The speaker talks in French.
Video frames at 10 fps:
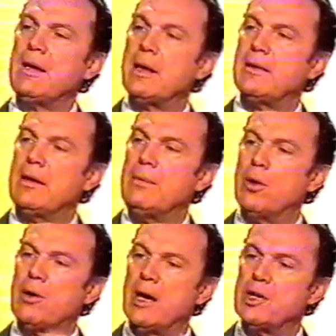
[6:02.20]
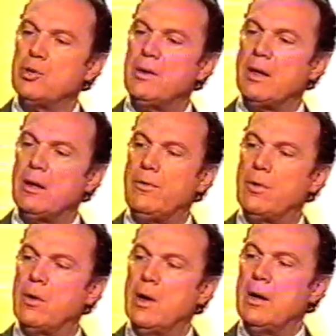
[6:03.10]
à écarter les morts grincheux et
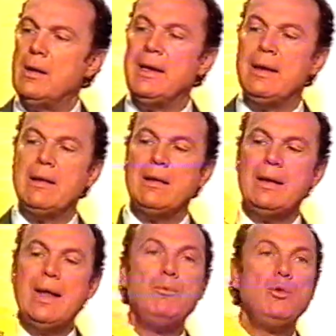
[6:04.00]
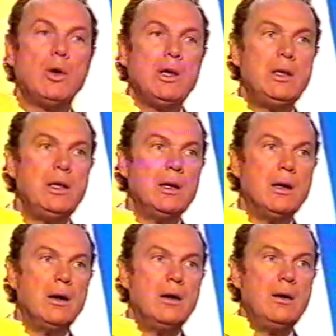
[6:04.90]
terrifiants, les lémuries.
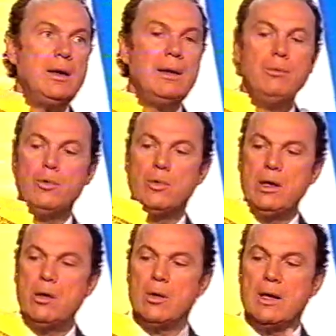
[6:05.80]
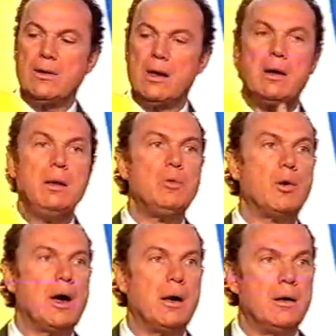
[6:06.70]
Lémuries en latin,
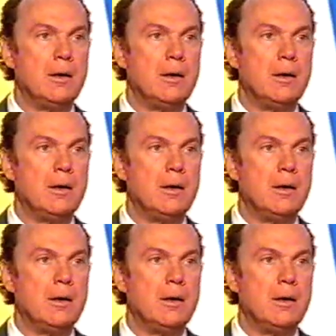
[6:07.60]
lémuria.